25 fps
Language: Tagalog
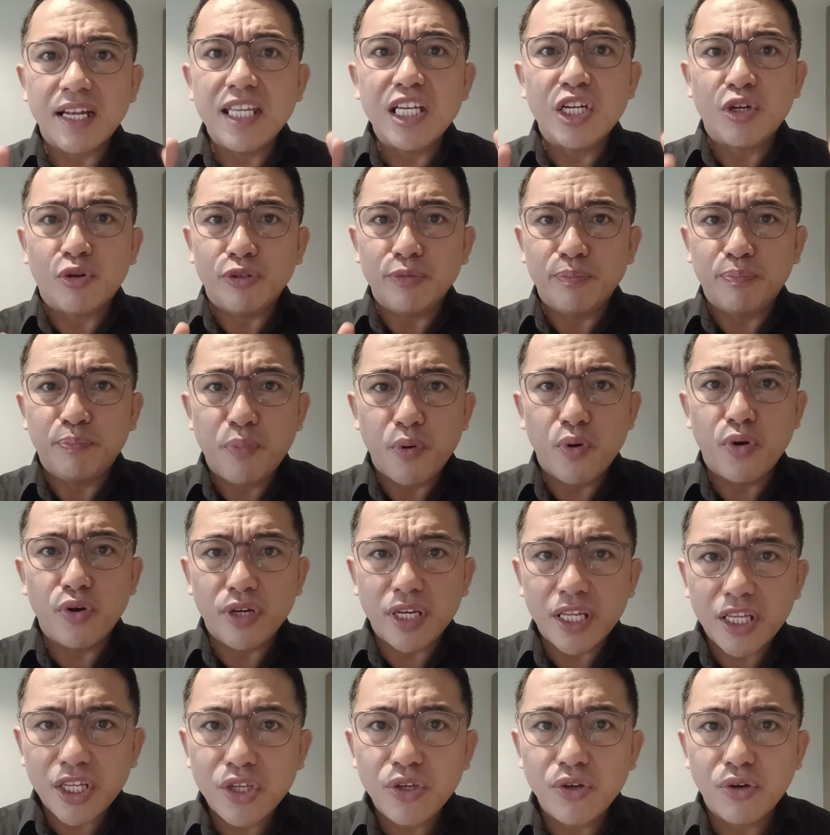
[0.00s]
likod po
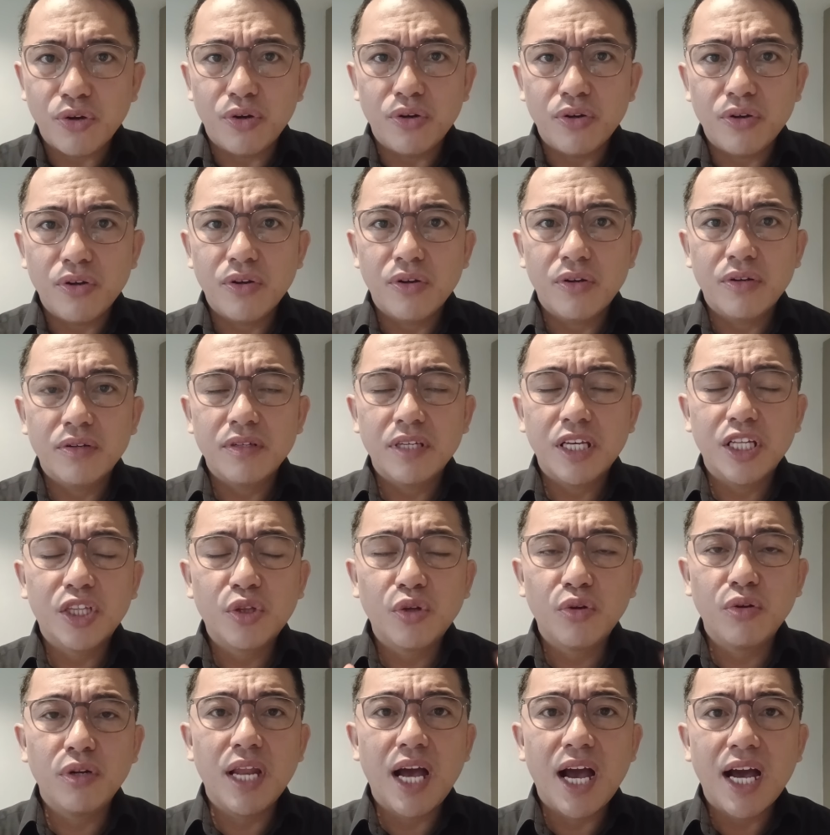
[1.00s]
ninyo.
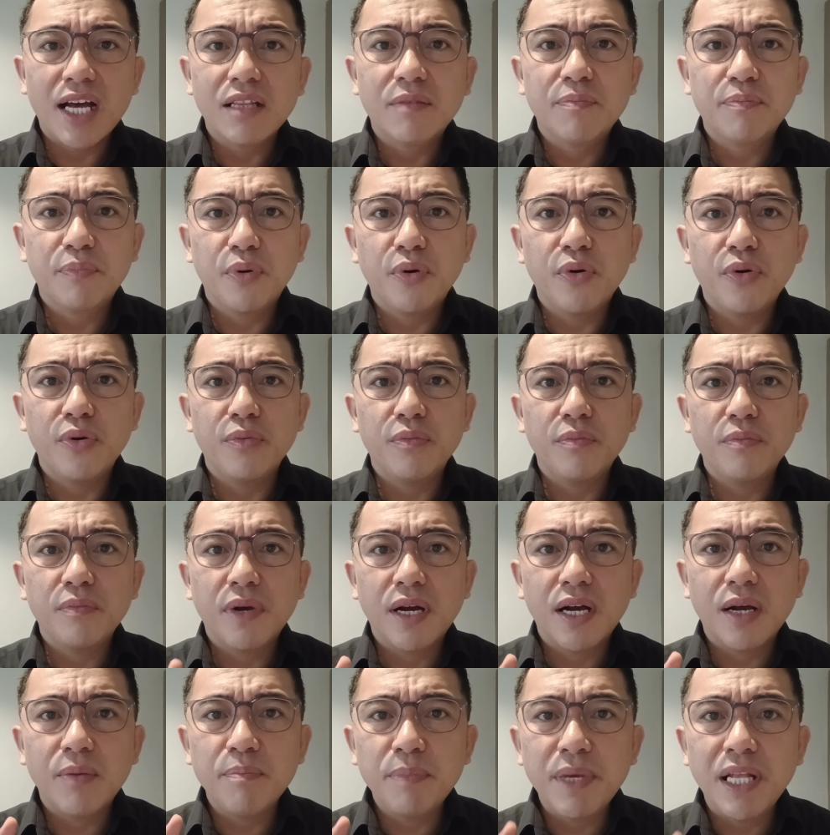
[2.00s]
Itong lahat po,
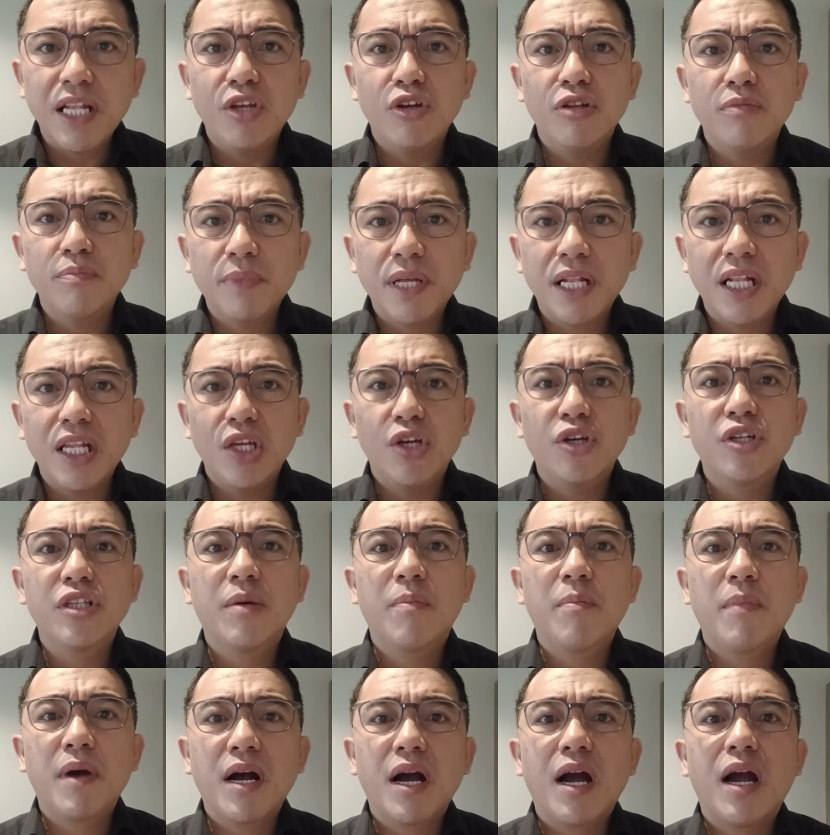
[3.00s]
mga million-million ng
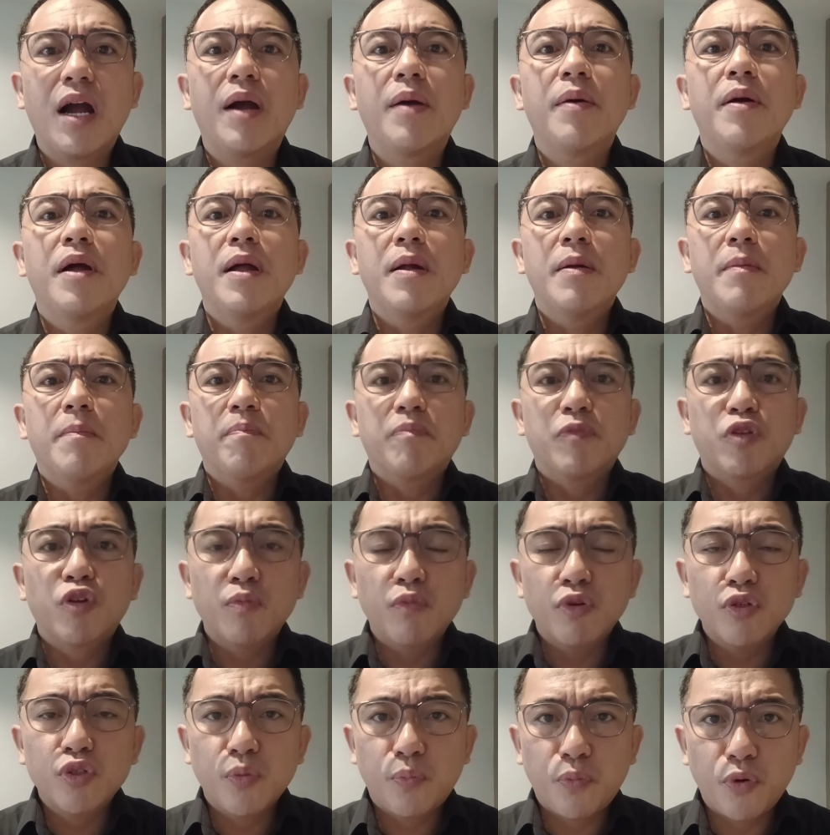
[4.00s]
mga
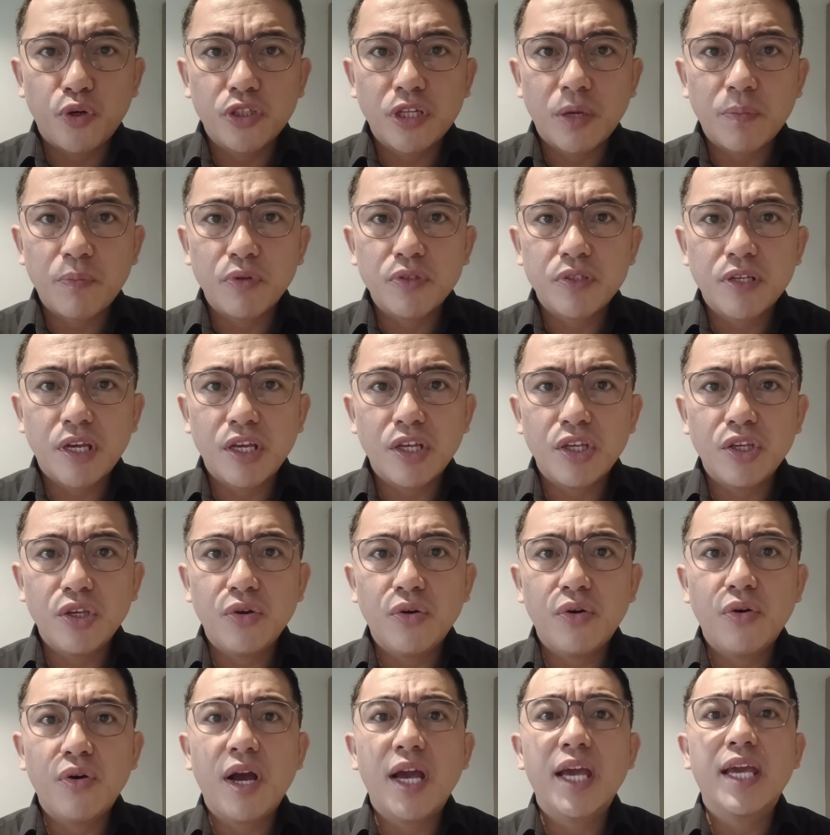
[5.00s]
sumusuporta po sa
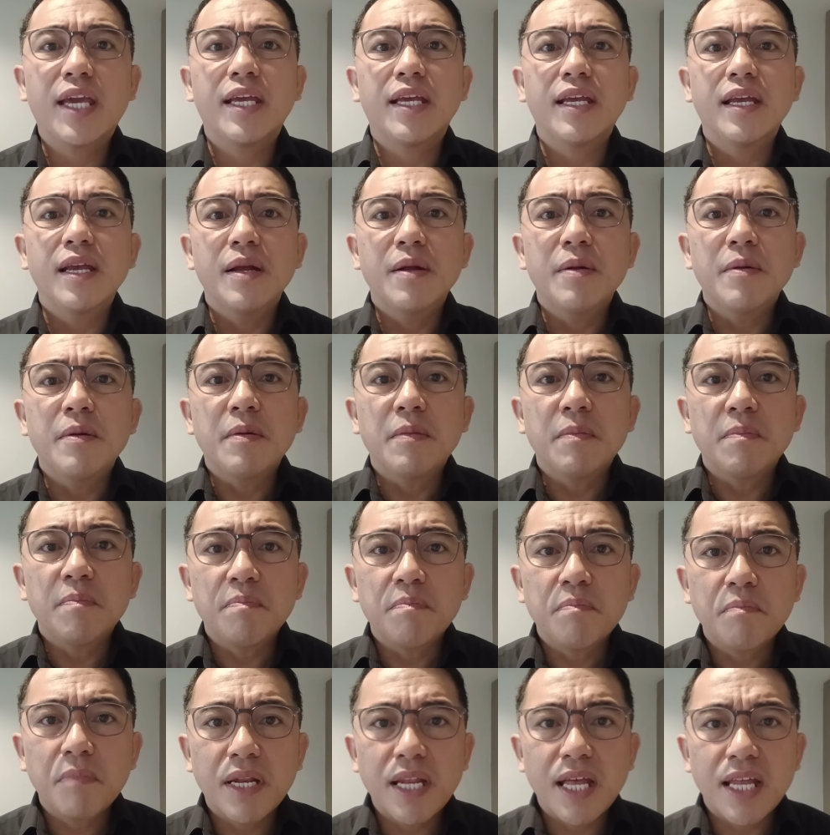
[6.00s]
inyo ay
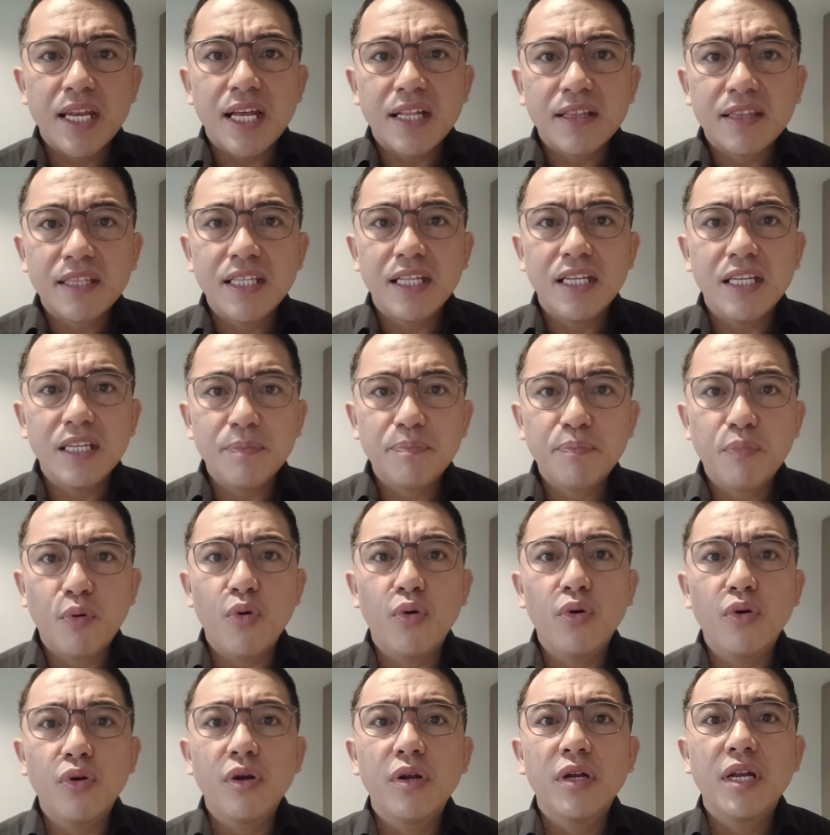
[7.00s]
mananatili
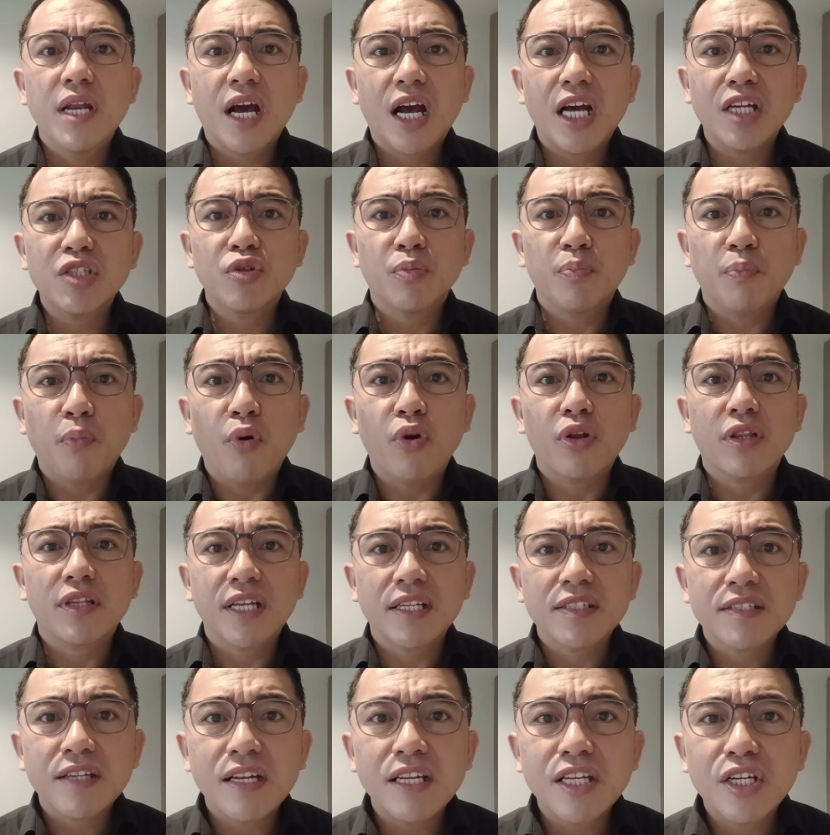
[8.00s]
pong nakasuporta
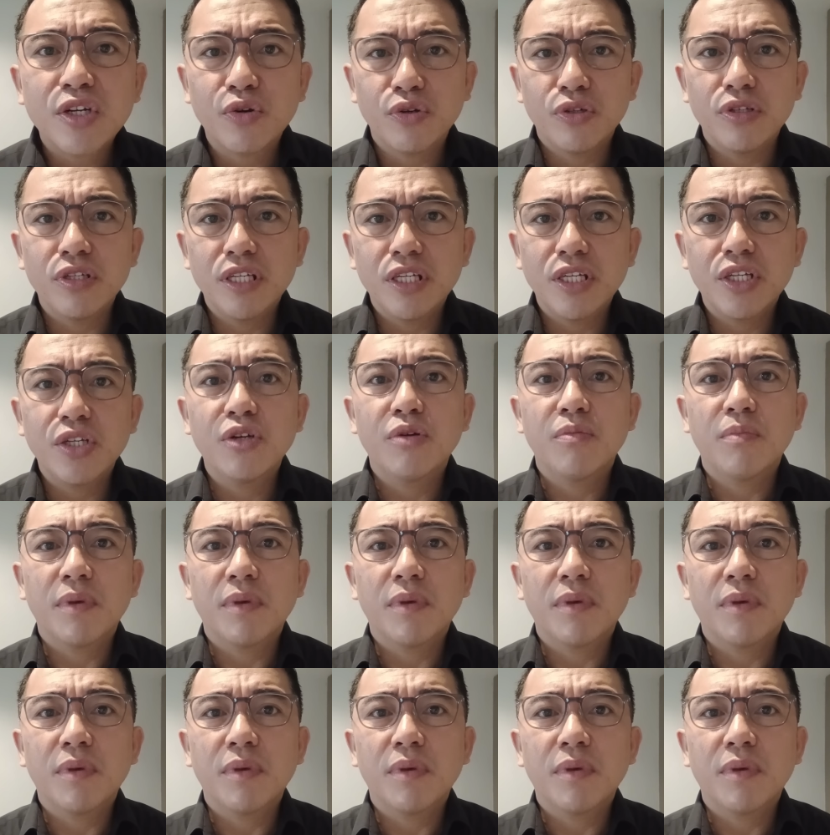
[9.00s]
sa likod ninyo.